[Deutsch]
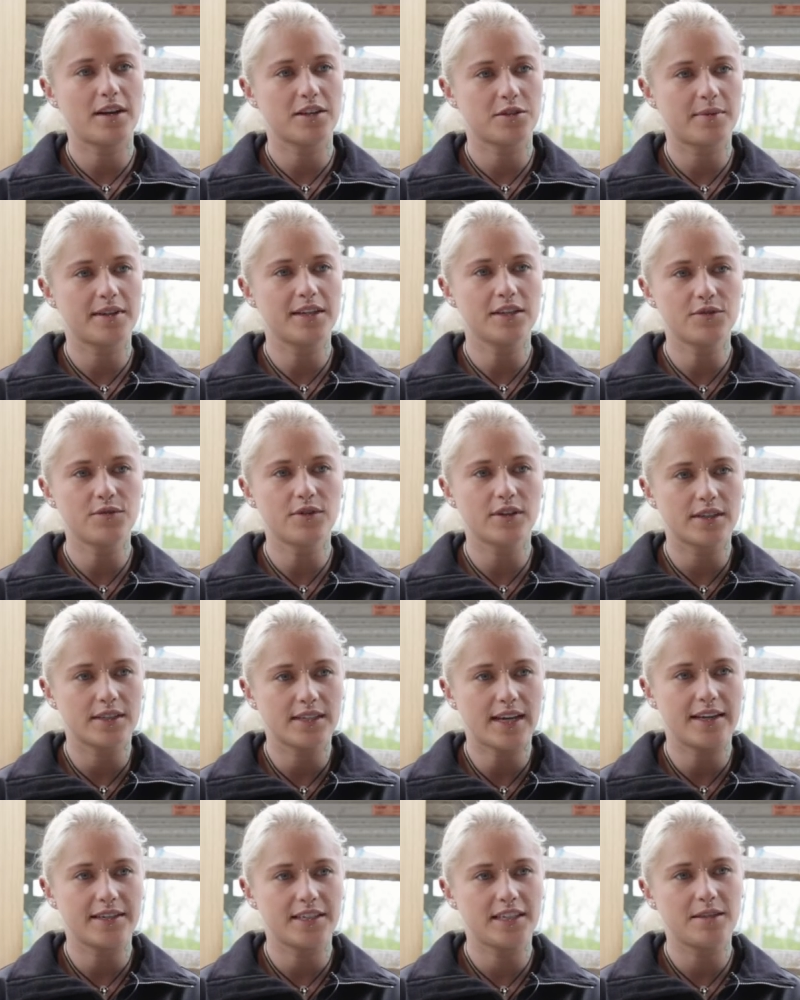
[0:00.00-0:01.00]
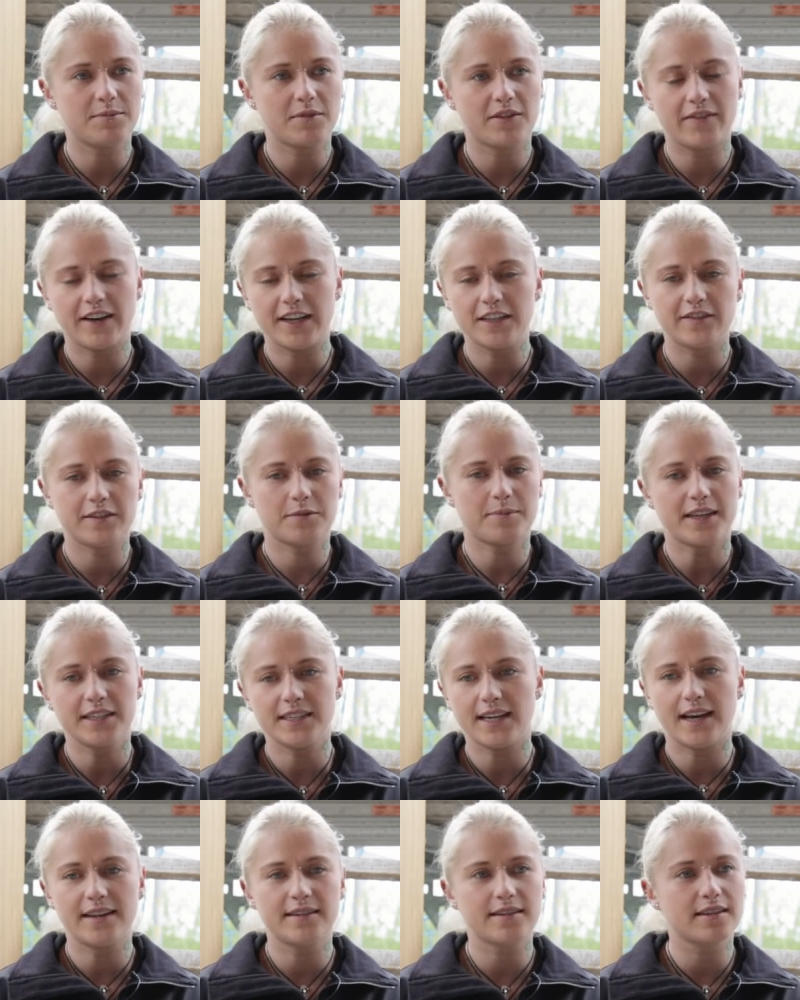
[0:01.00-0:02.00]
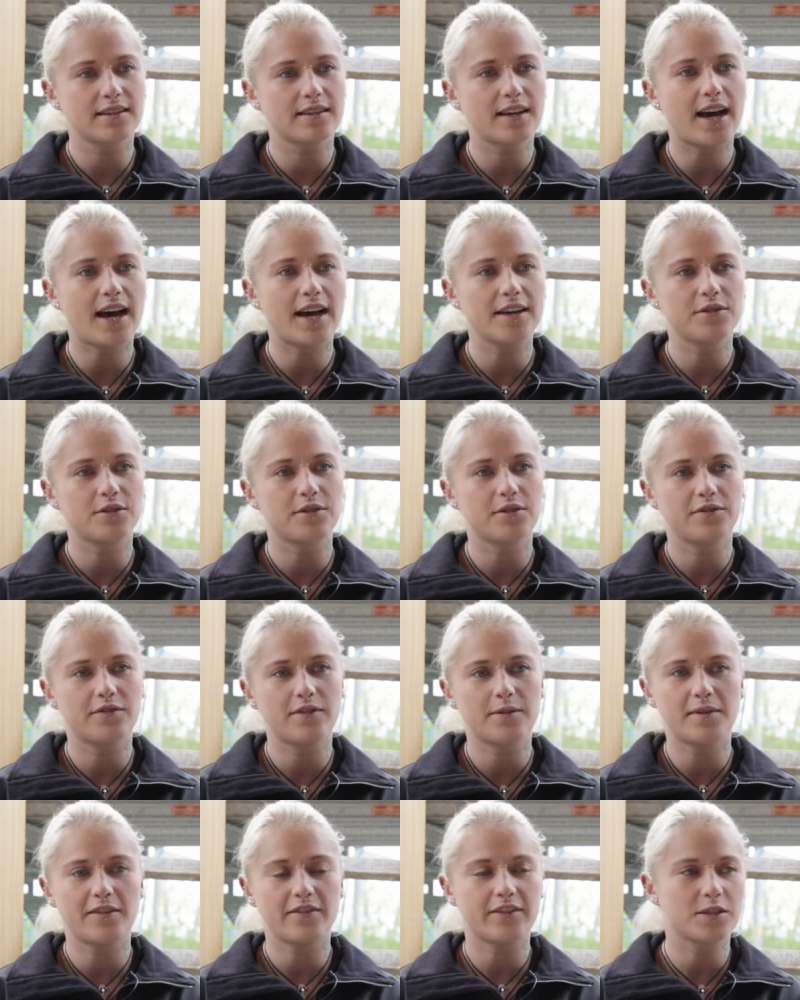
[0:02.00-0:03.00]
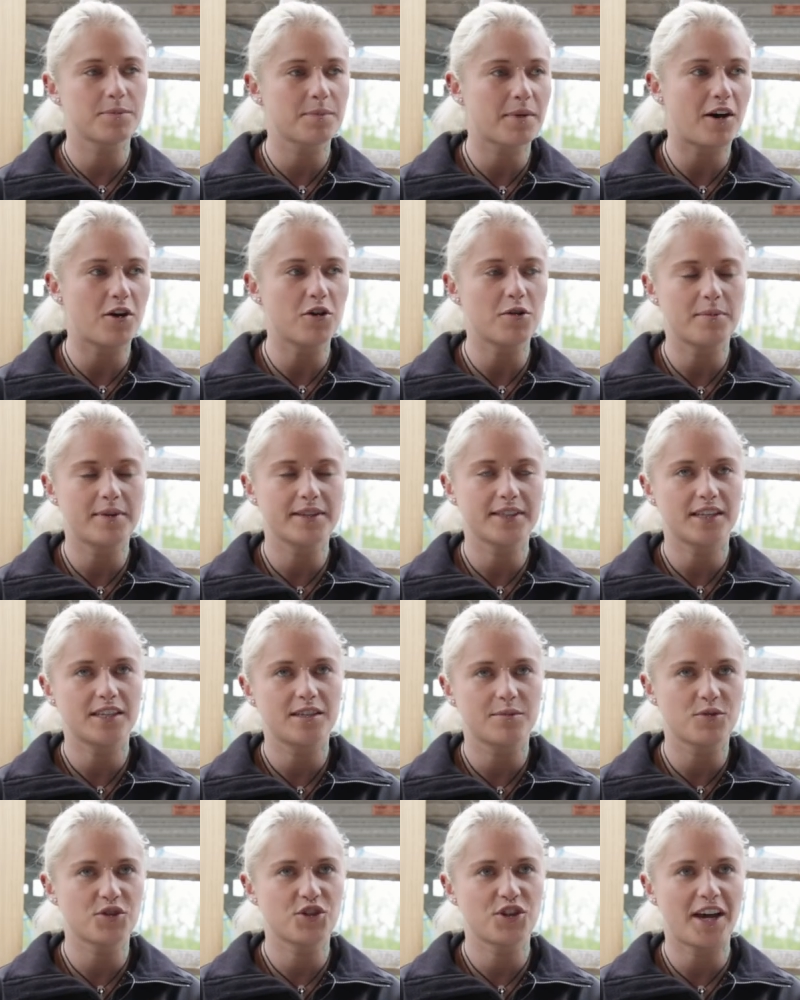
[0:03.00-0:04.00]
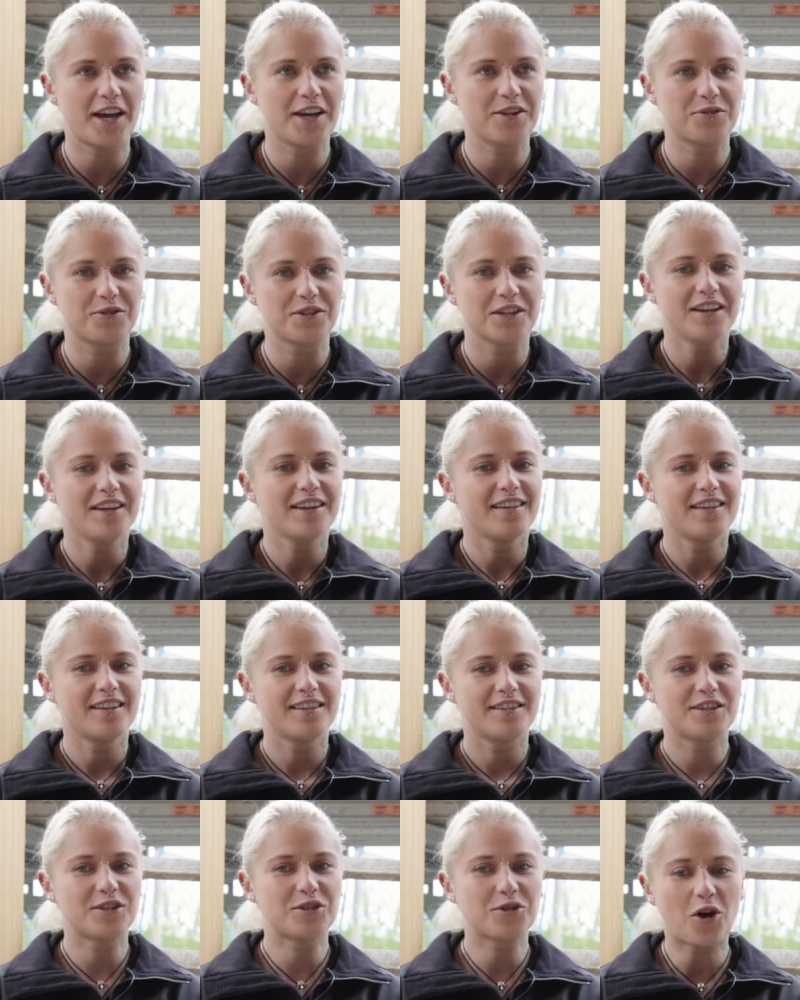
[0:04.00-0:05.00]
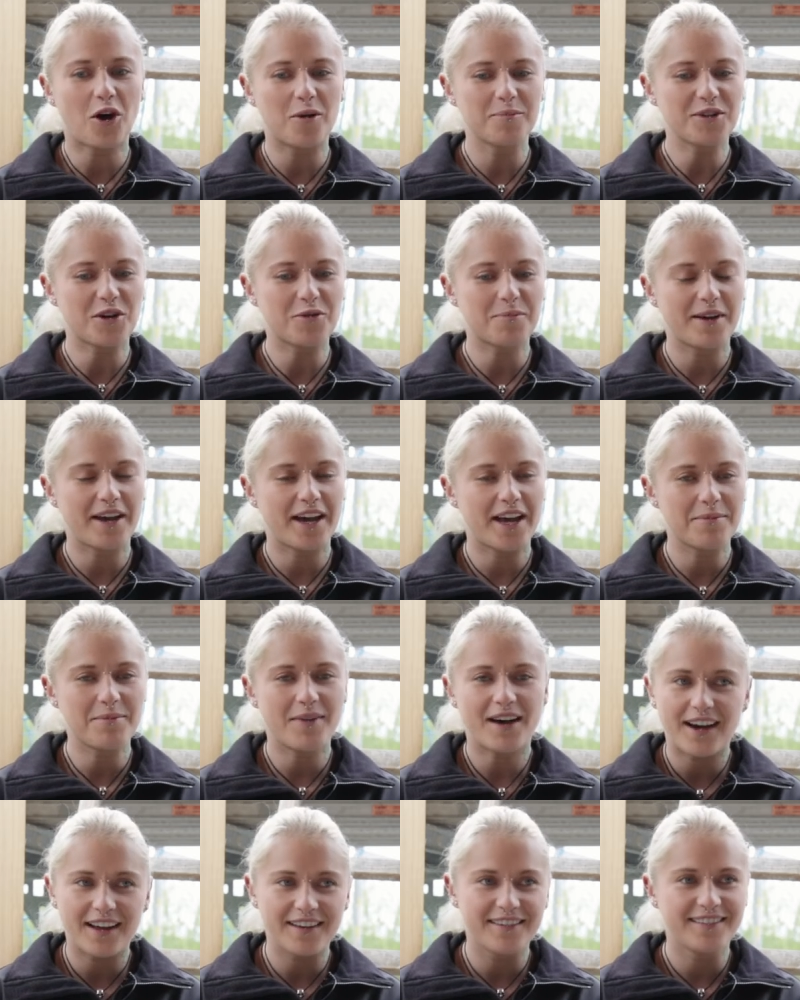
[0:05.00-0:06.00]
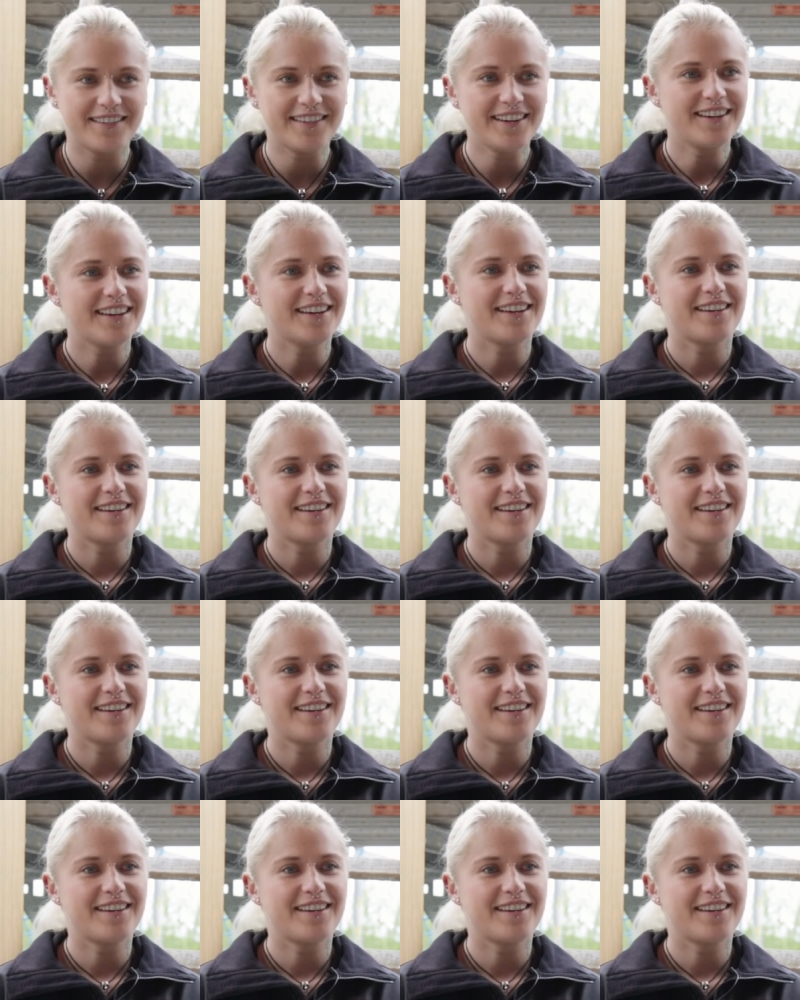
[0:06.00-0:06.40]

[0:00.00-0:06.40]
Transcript: Also man ist wirklich ein Team, man weiß, was macht der andere gerade und wenn man was braucht, man sagt dem Bescheid und das kommt auch bei einem an.